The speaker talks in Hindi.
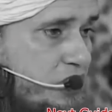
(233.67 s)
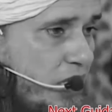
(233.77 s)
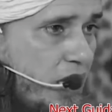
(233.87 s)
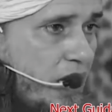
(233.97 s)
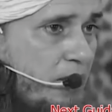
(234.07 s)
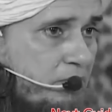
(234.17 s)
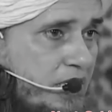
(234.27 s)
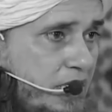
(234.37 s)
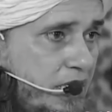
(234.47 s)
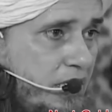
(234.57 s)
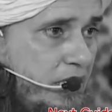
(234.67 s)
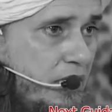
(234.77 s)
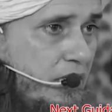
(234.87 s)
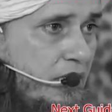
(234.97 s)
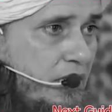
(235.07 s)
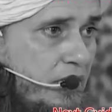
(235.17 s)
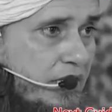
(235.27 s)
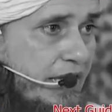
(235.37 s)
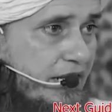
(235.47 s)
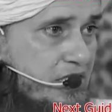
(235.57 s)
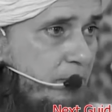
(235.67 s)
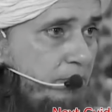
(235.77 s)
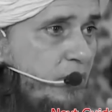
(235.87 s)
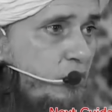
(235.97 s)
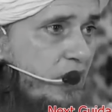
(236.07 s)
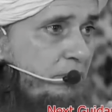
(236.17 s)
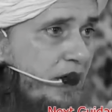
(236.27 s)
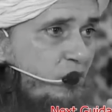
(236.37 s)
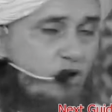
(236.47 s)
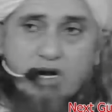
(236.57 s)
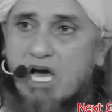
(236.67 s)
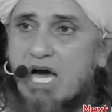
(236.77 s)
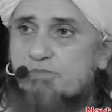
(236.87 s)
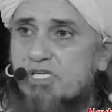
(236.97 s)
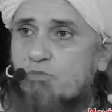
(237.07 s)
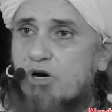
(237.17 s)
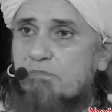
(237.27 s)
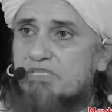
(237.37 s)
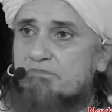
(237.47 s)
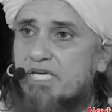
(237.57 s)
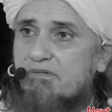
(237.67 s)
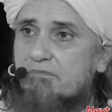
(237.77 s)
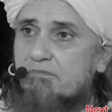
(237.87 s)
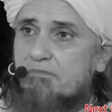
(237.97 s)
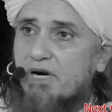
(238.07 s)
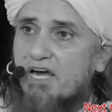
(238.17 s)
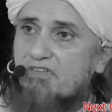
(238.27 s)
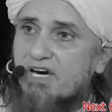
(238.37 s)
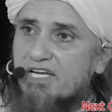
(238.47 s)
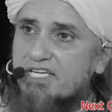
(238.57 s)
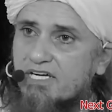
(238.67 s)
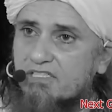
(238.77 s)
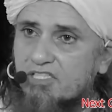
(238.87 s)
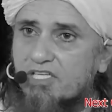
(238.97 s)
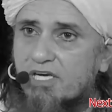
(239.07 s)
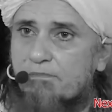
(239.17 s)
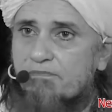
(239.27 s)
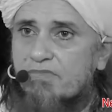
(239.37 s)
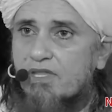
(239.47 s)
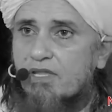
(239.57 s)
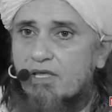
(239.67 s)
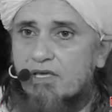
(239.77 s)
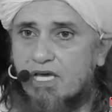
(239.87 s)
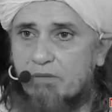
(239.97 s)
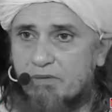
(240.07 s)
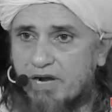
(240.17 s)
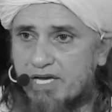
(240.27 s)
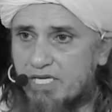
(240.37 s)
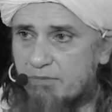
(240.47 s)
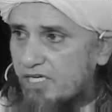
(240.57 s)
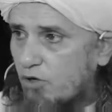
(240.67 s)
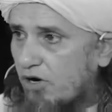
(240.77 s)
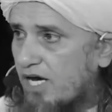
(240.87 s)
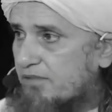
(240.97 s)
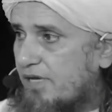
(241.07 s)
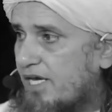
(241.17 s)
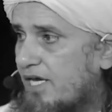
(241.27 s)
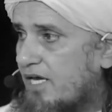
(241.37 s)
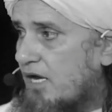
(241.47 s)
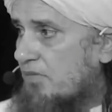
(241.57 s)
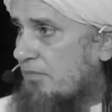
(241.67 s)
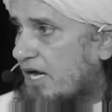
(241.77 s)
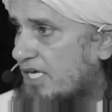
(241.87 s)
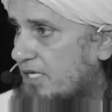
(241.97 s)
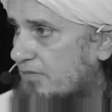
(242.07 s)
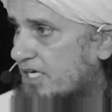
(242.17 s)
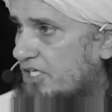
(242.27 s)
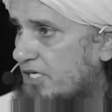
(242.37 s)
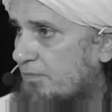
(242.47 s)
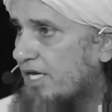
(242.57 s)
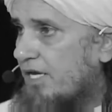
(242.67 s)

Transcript: सलाम की के नसब में होने पर और आपसे मोहब्बत पे बड़ा फ़ख्र किया करते थे कि हम इब्राहिम की औलाद में हैं हम इब्राहिम के दीन पे